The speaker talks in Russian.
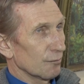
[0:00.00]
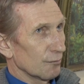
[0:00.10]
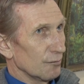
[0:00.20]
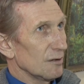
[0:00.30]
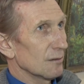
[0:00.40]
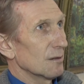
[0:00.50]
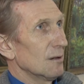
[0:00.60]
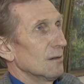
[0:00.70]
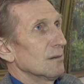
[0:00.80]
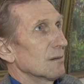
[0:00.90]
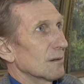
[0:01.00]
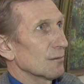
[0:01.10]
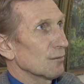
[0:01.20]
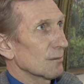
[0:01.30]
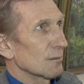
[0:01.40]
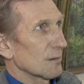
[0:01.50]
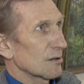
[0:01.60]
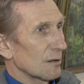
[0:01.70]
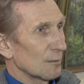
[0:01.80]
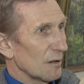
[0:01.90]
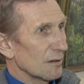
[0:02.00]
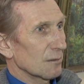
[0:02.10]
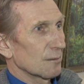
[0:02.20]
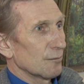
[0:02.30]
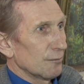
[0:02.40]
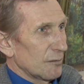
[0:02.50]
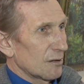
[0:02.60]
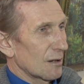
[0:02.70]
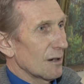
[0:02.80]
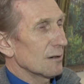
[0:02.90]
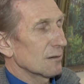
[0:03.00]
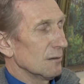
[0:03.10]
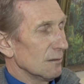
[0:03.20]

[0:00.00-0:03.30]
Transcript: ну, увидел, оно ошеломляет, впечатляет.